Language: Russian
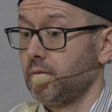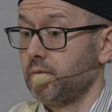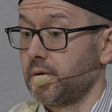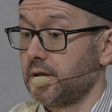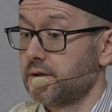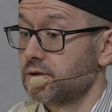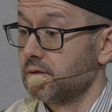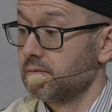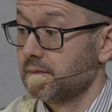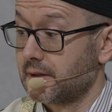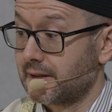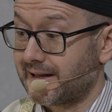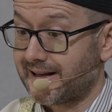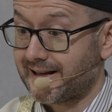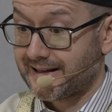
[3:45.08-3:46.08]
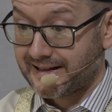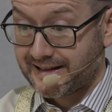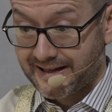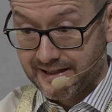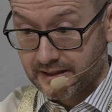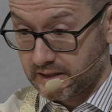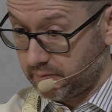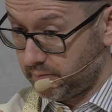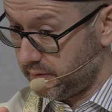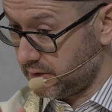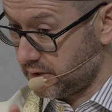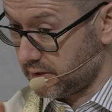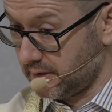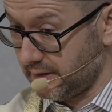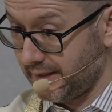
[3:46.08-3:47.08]
Причем как
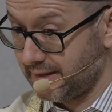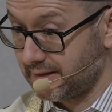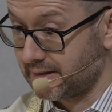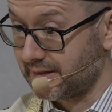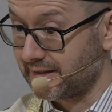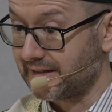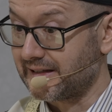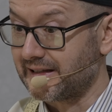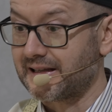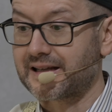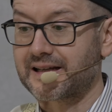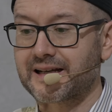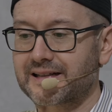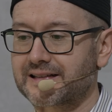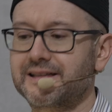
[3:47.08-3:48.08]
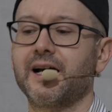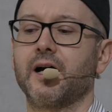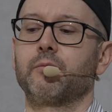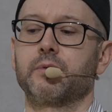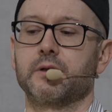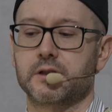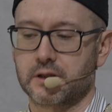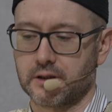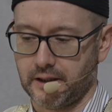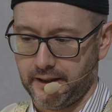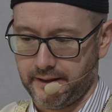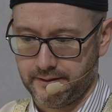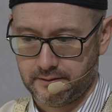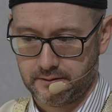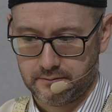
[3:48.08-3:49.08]
пожелает и когда
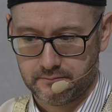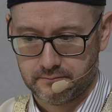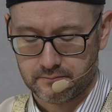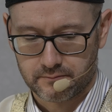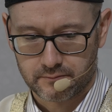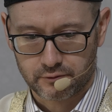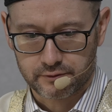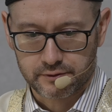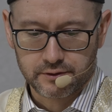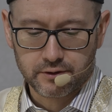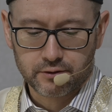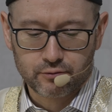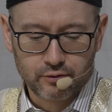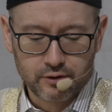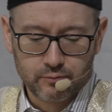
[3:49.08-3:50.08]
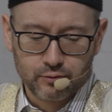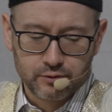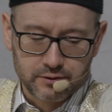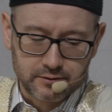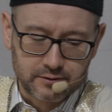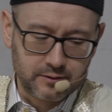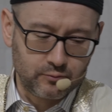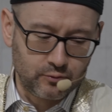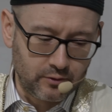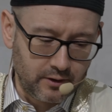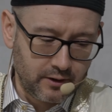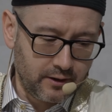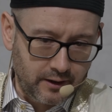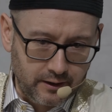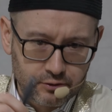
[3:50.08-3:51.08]
пожелает. То есть никто не может ему,
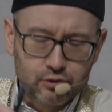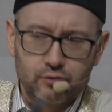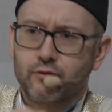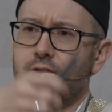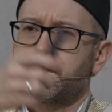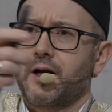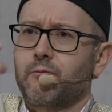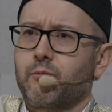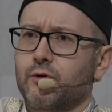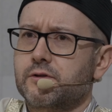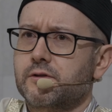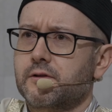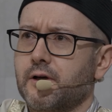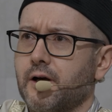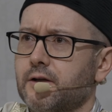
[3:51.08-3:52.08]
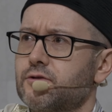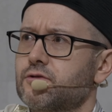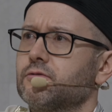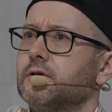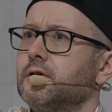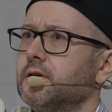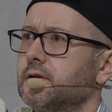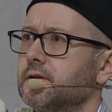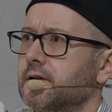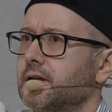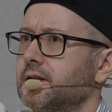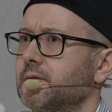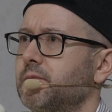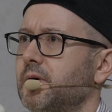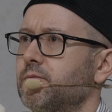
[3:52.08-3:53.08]
а что вот так поздно, а что
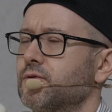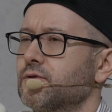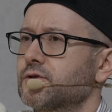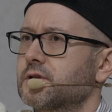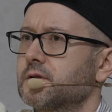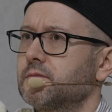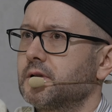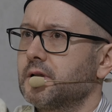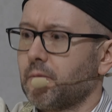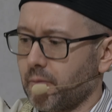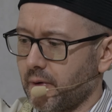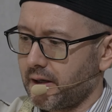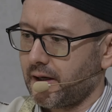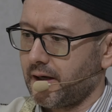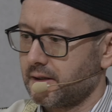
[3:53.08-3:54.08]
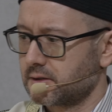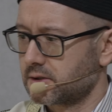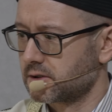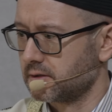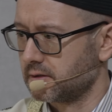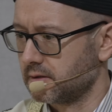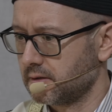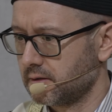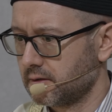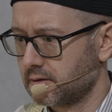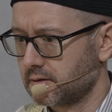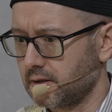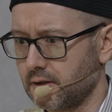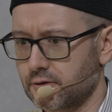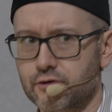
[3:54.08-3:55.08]
надо попозже было, пораньше –
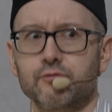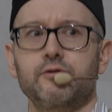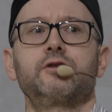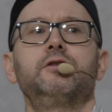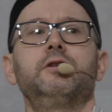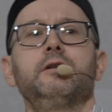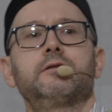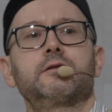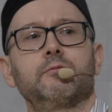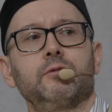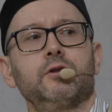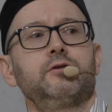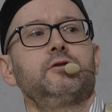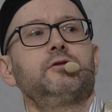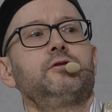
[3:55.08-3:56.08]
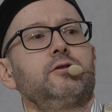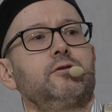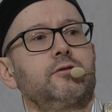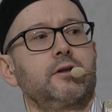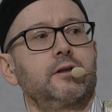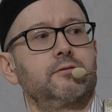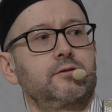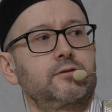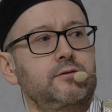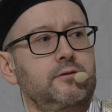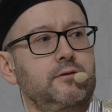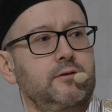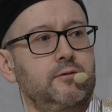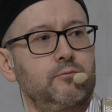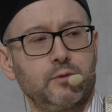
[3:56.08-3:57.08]
а что здесь? Мне здесь не нравится.
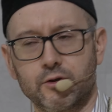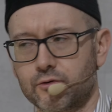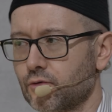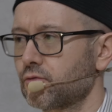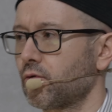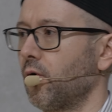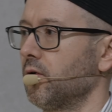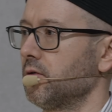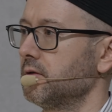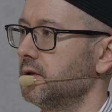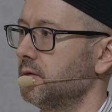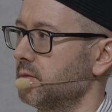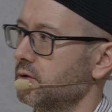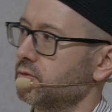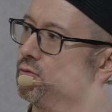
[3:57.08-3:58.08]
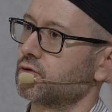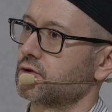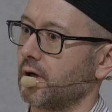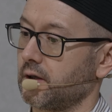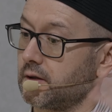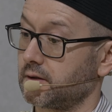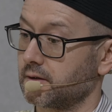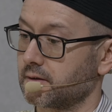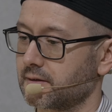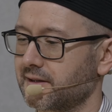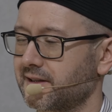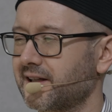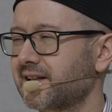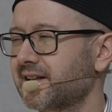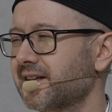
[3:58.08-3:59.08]
Мне тут холодно, мне тут жарко.
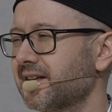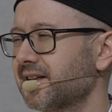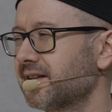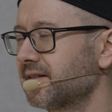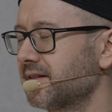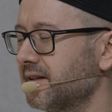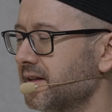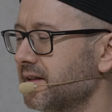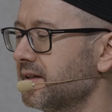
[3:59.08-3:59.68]
Да какая...